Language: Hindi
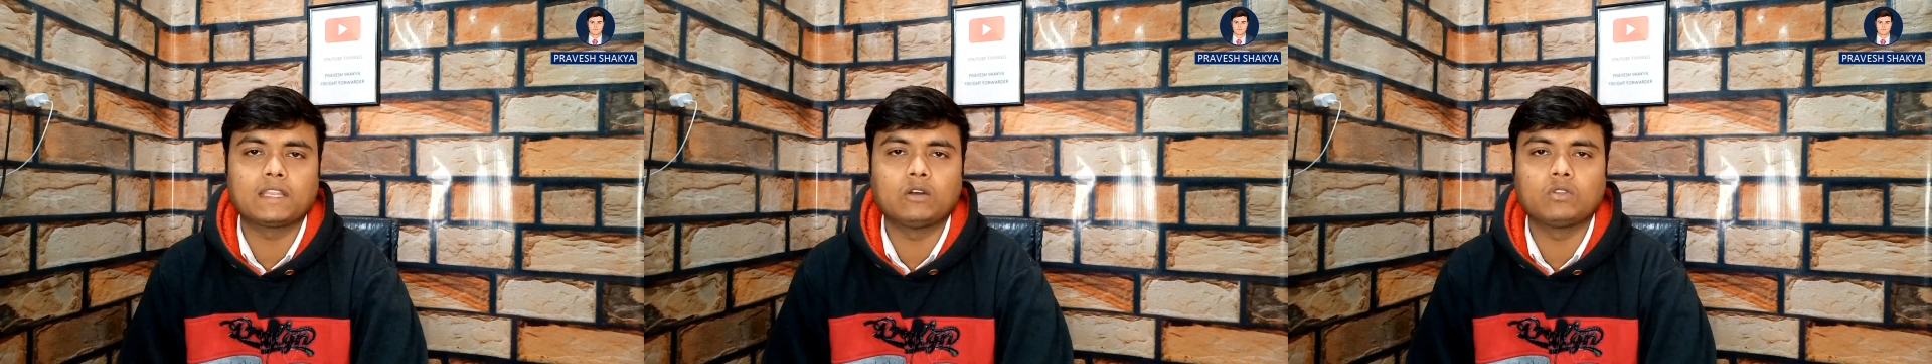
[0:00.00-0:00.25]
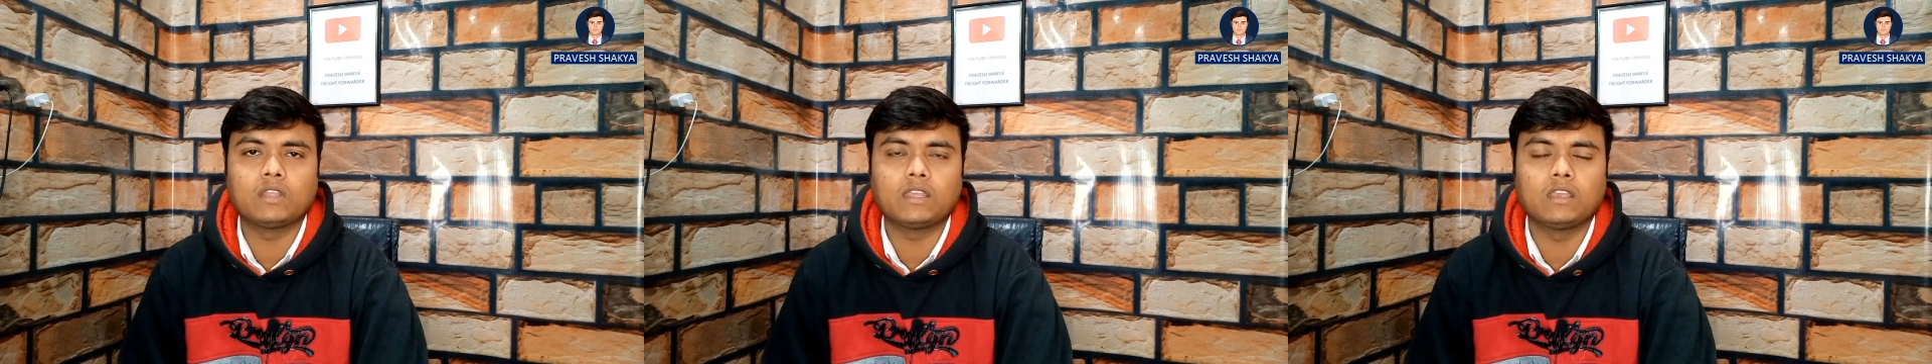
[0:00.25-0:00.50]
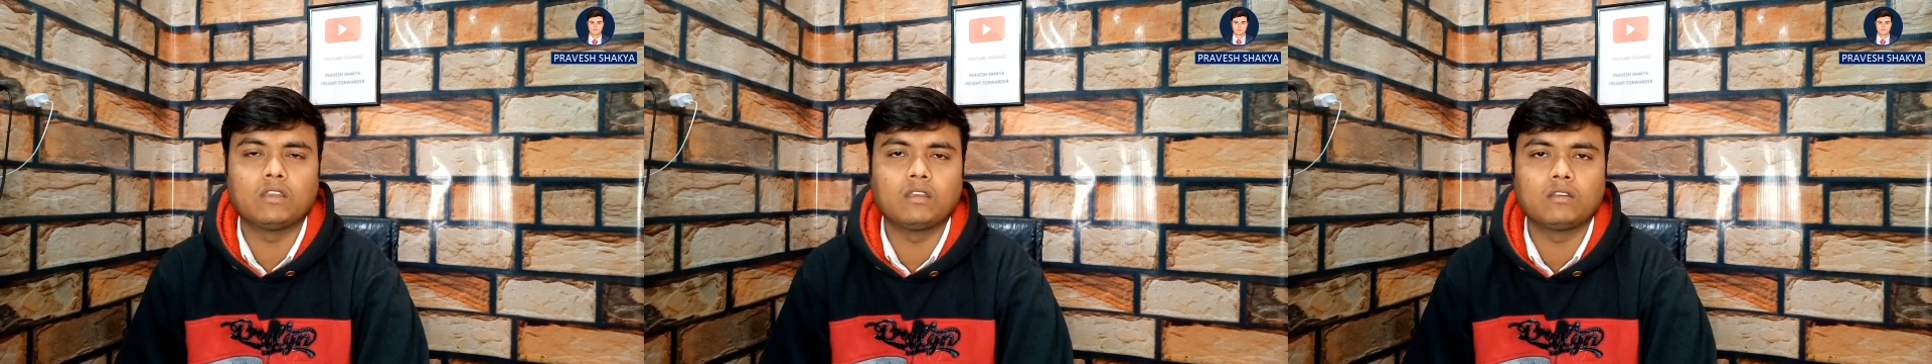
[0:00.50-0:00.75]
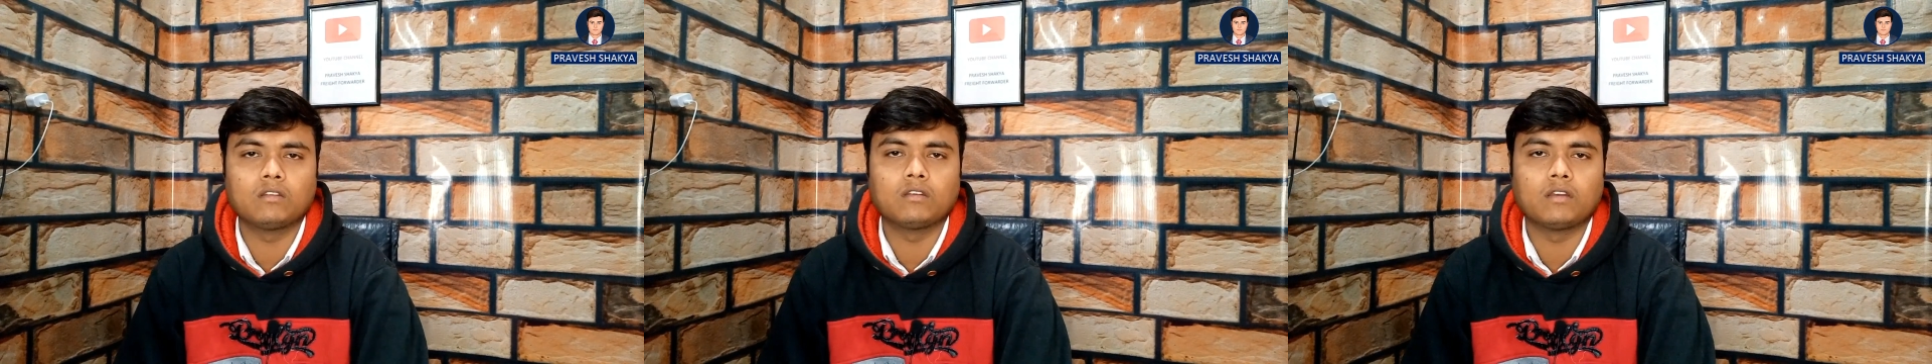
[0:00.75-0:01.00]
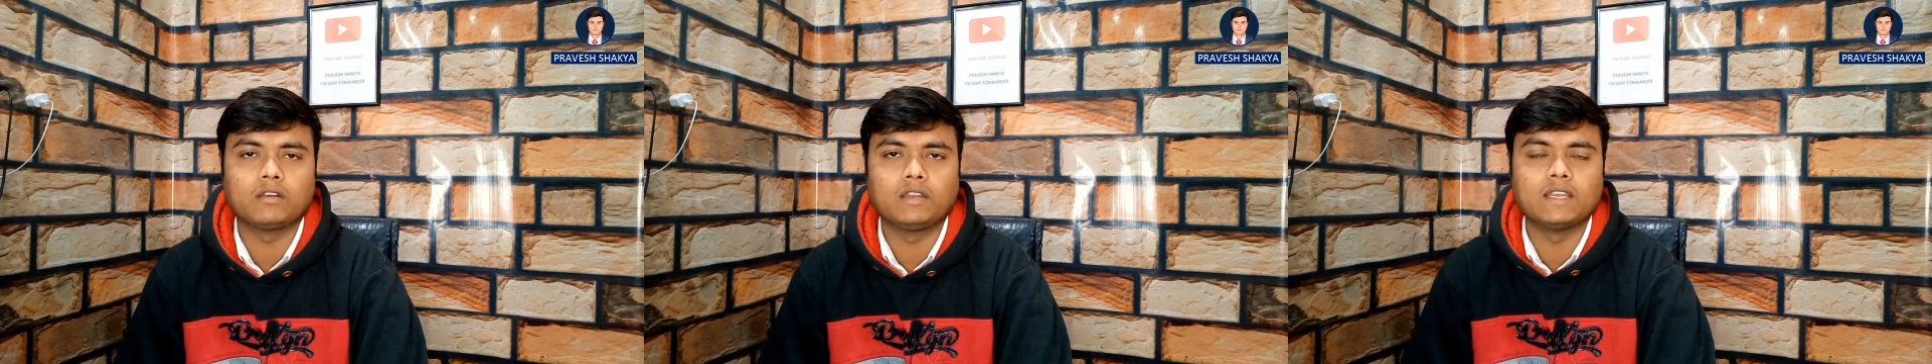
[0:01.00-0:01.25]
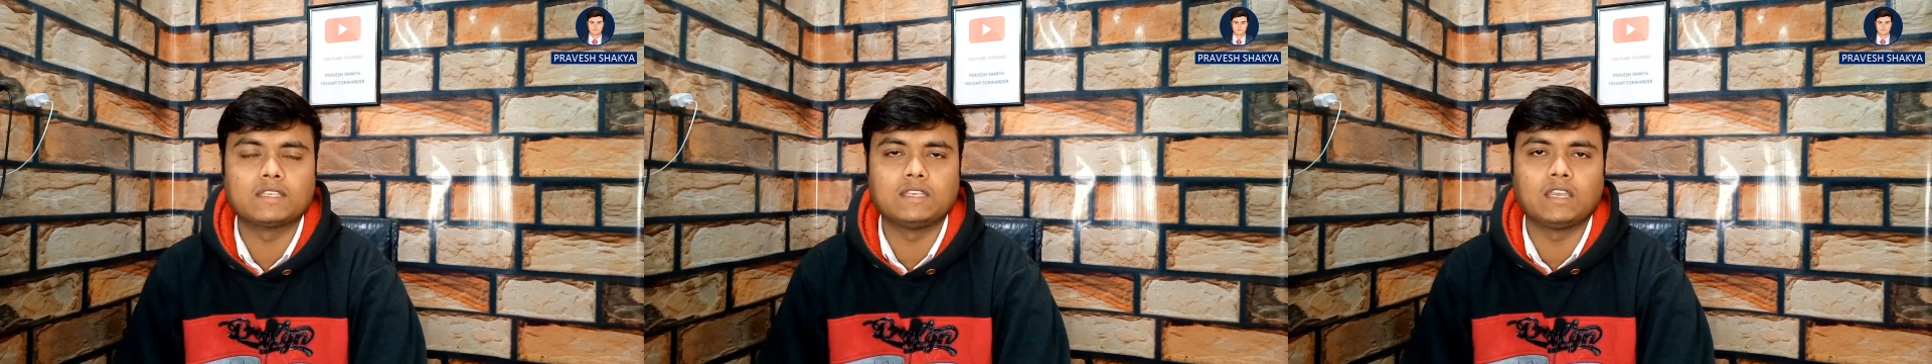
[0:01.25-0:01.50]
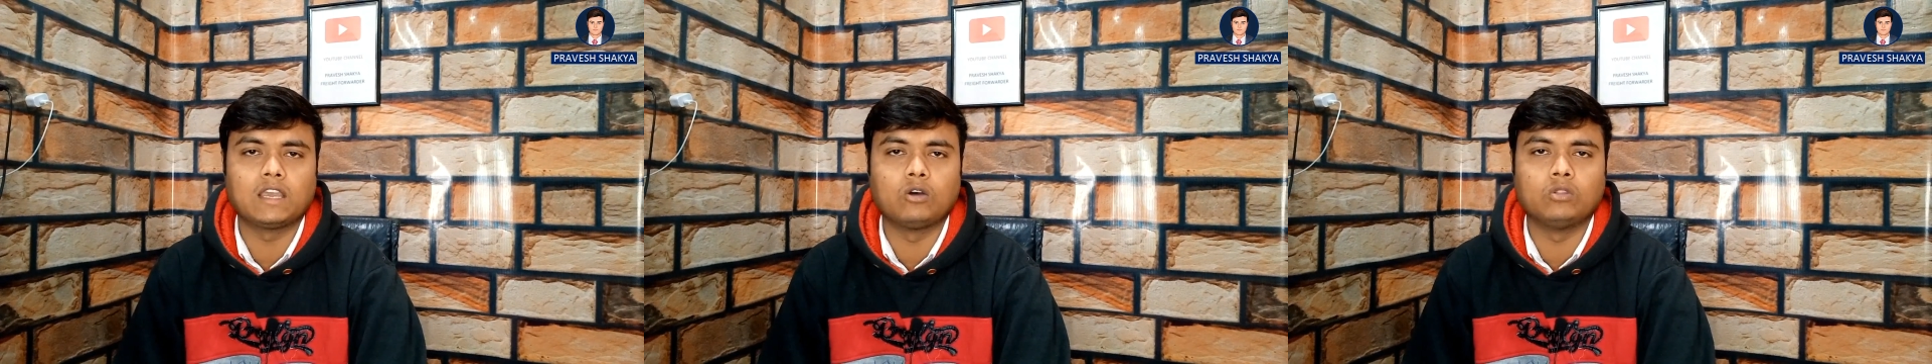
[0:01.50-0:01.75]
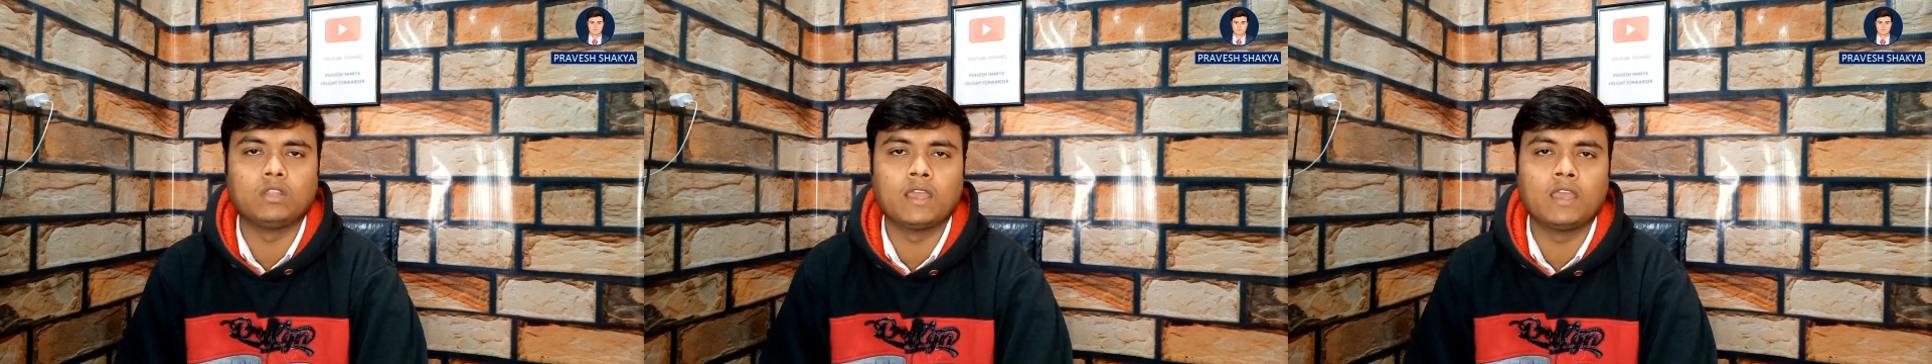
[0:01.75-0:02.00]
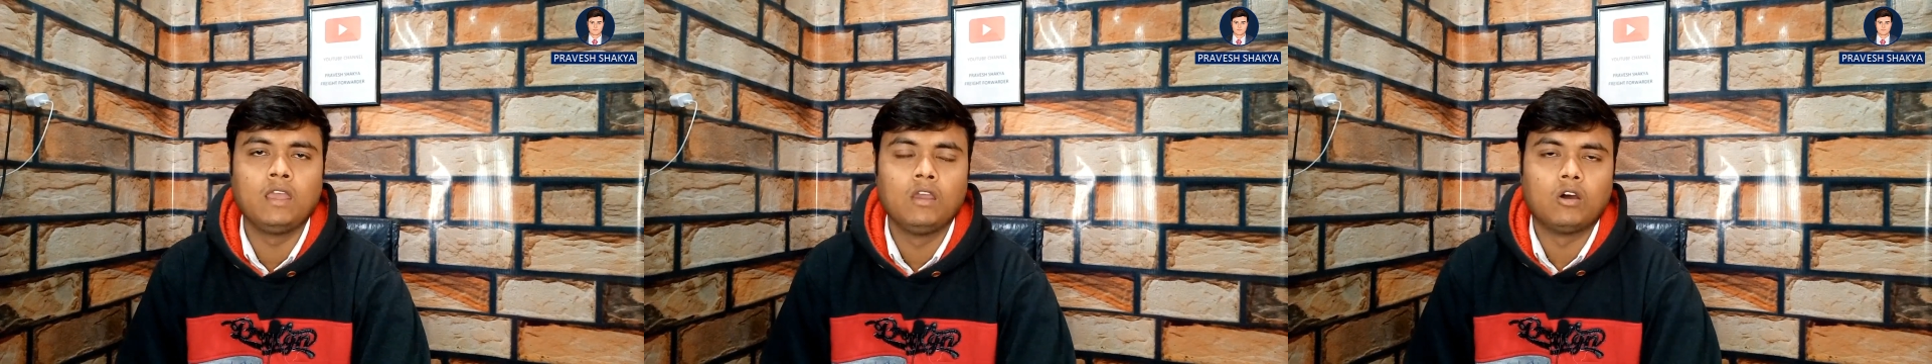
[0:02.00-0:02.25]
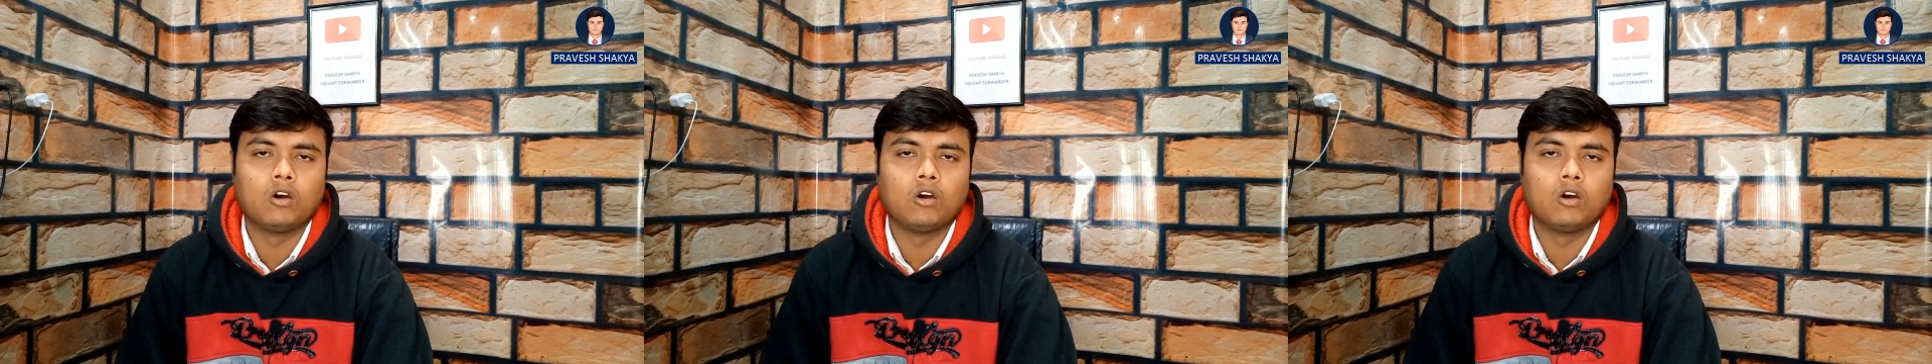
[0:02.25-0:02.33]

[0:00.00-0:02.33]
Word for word: पता होता कि टी क्या होती है